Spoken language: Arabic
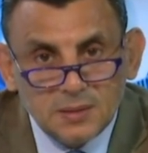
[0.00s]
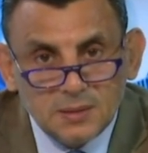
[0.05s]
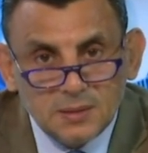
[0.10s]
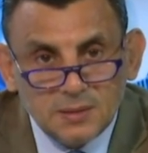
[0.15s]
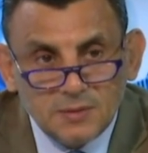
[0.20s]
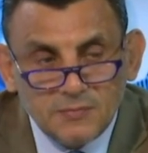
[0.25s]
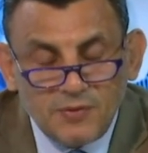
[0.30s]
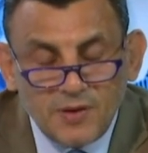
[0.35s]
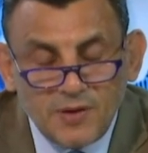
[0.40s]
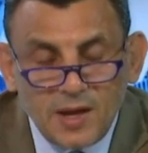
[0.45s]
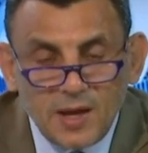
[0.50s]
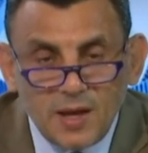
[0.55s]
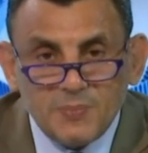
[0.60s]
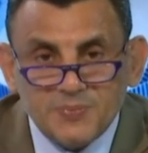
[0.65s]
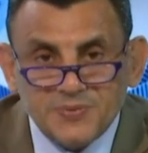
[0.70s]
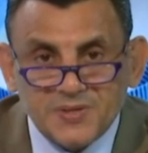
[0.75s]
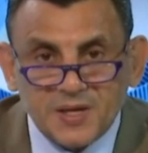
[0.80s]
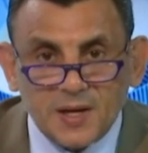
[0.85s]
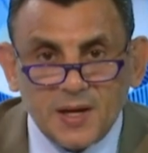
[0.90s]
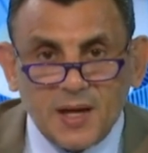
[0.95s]

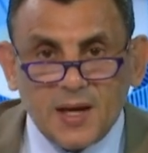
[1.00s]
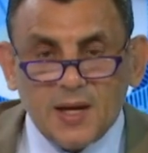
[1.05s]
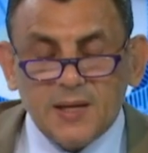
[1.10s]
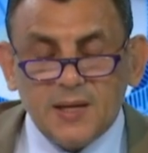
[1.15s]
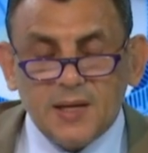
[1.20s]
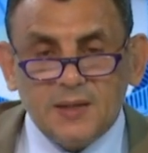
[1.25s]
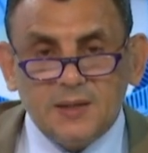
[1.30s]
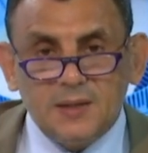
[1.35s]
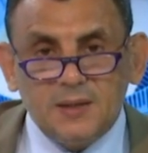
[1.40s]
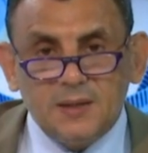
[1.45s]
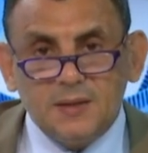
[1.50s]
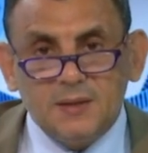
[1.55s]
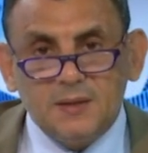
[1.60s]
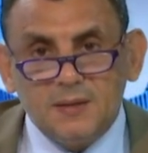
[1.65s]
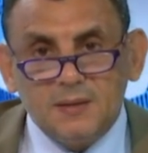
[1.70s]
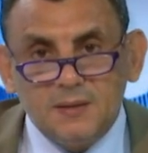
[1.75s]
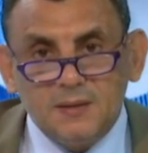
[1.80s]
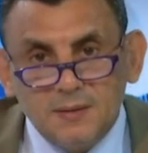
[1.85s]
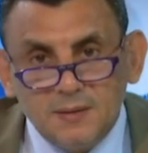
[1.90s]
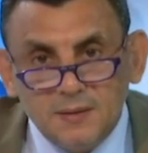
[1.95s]
فبصراحة يعني
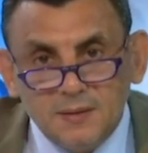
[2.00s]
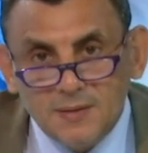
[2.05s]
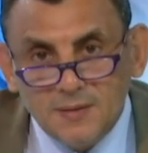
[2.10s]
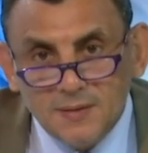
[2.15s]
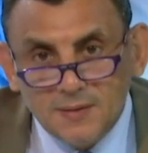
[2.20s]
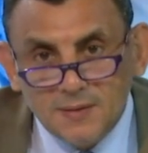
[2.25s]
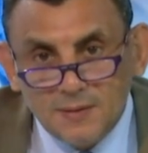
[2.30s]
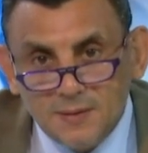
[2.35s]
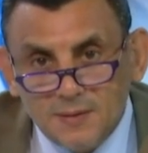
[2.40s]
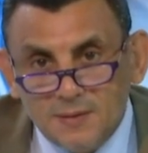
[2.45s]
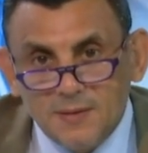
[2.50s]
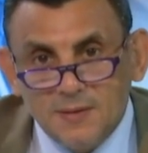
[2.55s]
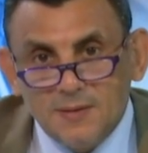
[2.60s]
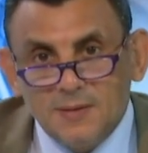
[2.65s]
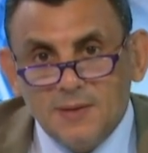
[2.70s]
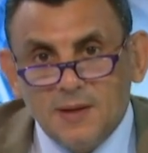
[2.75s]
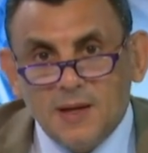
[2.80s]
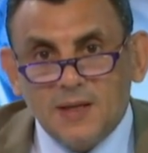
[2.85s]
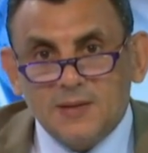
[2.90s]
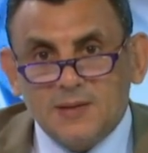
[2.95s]
آه،
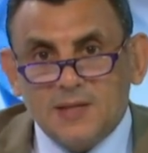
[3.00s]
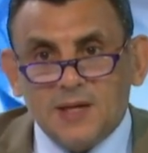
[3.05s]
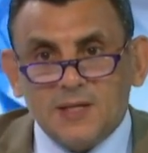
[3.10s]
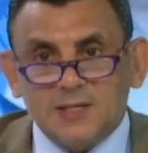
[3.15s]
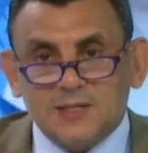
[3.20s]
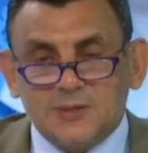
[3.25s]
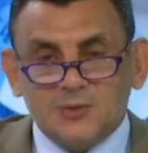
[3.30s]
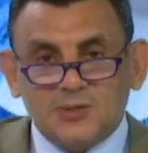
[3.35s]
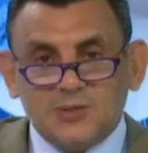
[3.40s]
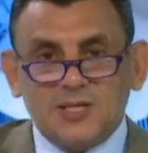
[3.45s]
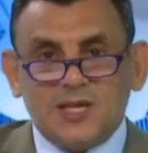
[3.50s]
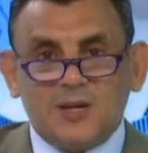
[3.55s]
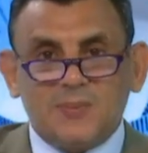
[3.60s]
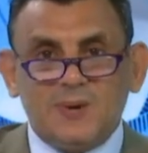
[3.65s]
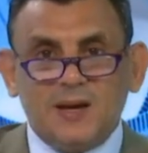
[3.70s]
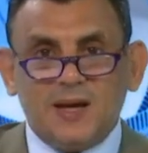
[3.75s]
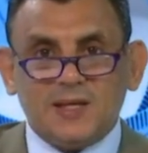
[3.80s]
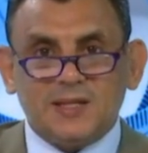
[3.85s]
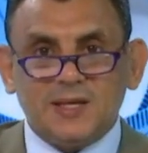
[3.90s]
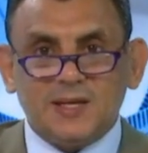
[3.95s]
انت لست جدير
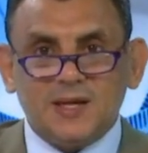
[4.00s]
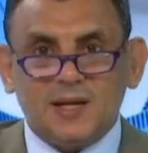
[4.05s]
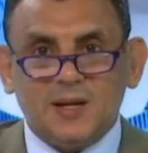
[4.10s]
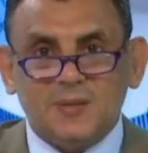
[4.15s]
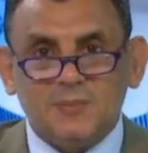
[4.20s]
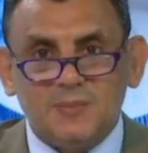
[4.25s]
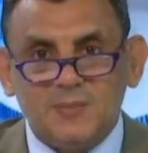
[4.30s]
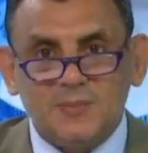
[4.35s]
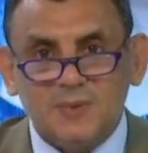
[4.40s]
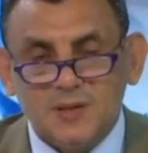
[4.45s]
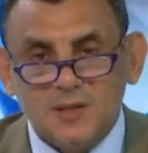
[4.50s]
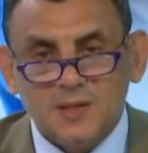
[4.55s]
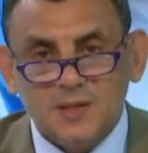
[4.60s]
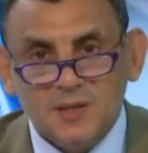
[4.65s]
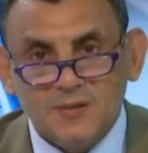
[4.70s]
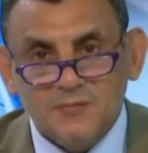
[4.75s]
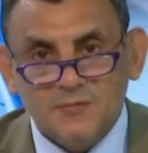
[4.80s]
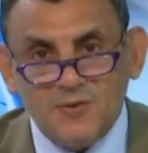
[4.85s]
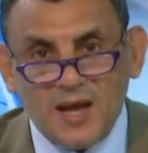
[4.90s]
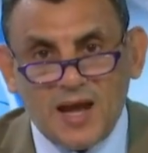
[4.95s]
بالاحترام
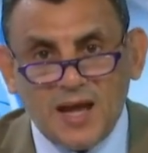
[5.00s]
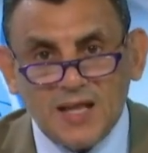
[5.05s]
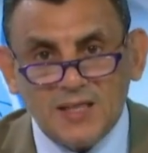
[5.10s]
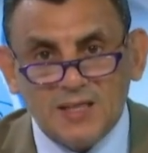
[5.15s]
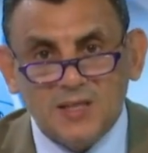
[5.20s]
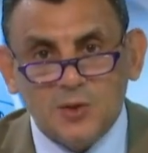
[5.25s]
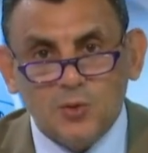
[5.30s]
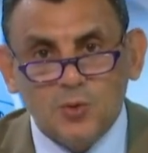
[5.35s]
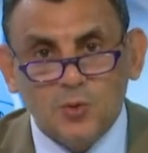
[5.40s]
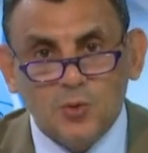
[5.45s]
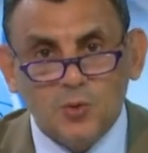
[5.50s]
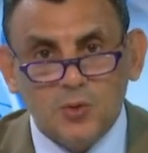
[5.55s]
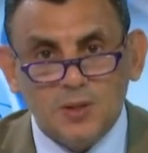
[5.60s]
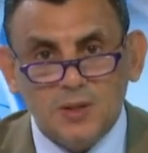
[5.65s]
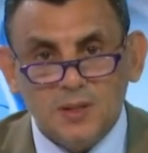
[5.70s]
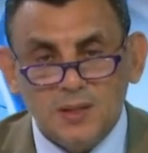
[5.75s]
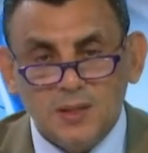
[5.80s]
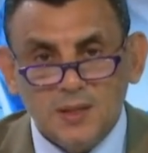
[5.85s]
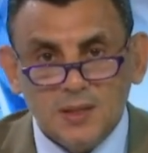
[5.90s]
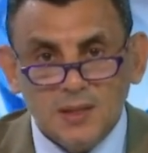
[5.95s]
في حد يقول
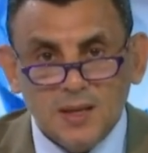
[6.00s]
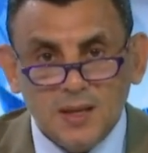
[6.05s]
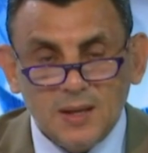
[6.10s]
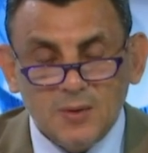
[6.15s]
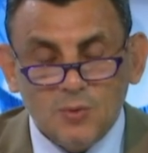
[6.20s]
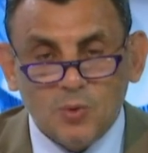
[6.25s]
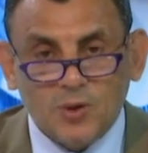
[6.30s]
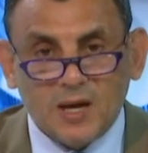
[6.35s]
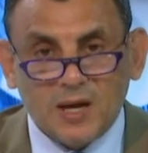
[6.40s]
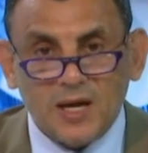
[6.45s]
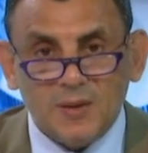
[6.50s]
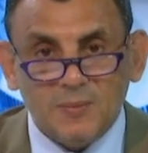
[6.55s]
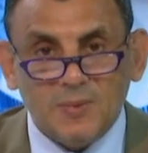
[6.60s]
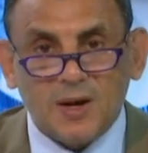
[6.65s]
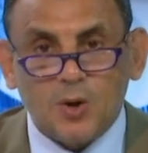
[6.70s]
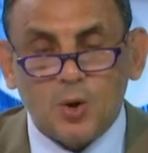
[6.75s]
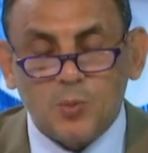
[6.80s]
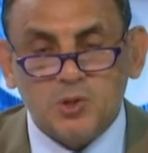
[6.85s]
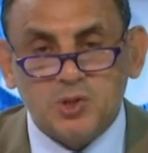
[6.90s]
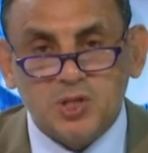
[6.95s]
وكان ما
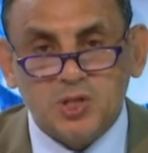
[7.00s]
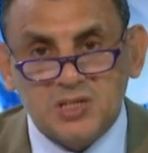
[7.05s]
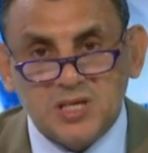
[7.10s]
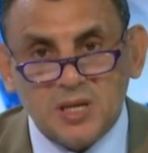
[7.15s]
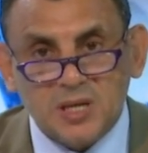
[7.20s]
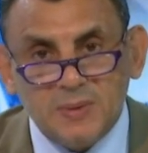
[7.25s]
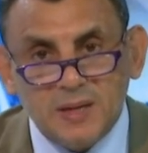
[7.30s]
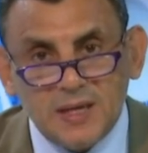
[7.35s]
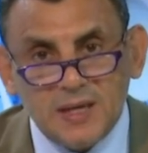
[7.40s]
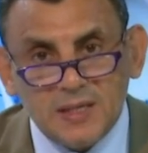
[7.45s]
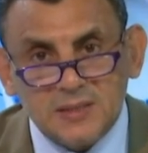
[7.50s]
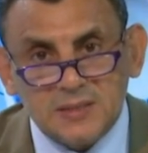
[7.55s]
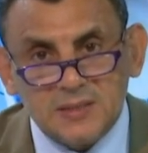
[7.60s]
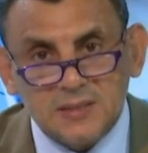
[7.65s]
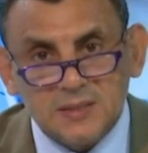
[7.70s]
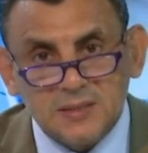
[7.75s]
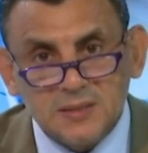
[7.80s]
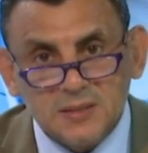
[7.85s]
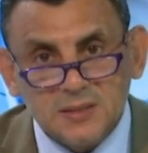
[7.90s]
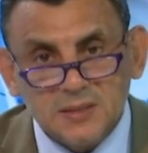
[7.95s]
غربتش الشمس
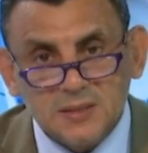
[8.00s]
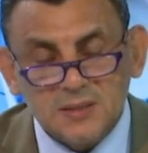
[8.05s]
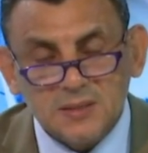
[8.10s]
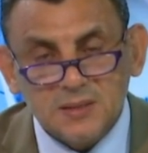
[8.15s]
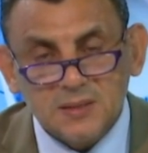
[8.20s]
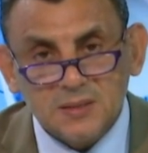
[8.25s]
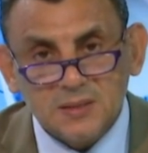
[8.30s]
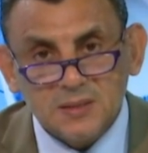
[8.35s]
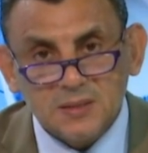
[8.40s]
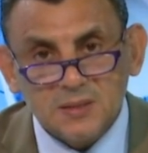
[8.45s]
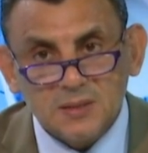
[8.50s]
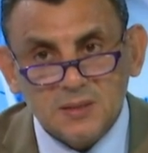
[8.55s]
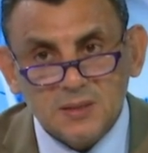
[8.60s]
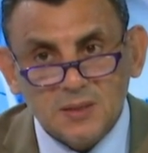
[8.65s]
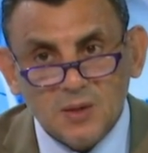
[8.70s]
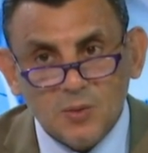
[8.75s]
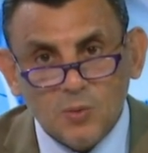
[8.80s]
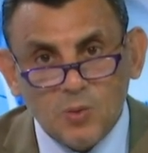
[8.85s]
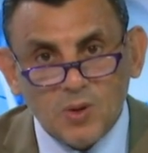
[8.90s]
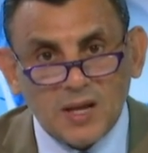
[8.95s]

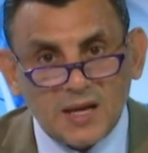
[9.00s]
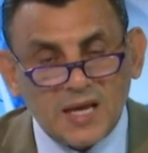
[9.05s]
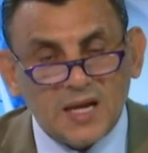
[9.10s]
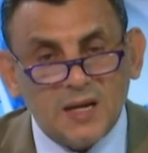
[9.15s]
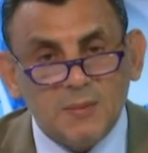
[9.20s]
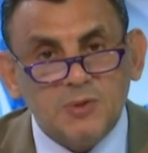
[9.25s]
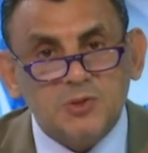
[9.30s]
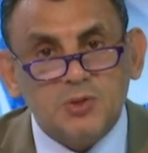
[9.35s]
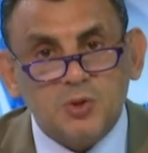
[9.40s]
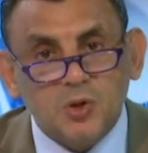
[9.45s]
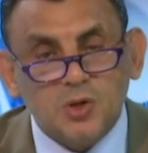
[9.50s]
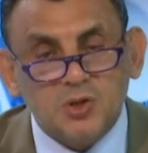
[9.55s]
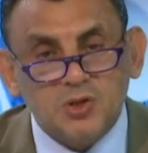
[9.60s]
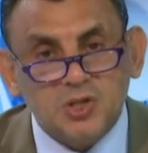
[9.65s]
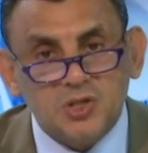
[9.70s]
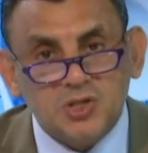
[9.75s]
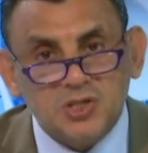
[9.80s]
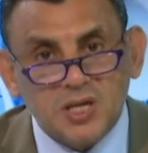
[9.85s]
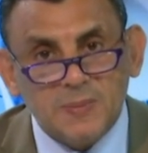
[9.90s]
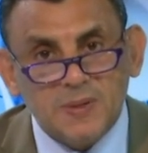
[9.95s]
ولا كان ما شرقتش
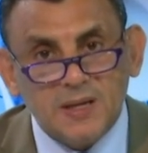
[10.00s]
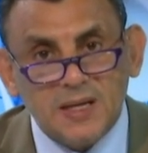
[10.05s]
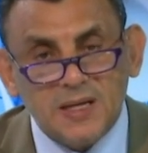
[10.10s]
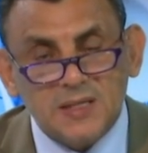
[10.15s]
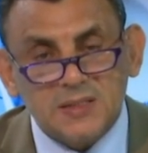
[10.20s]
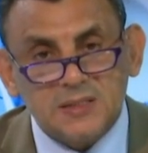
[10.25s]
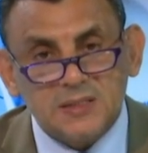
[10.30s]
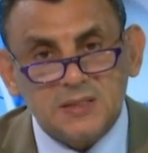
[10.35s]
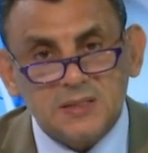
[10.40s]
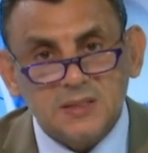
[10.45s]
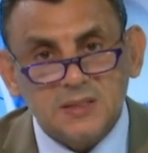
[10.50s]
الشمس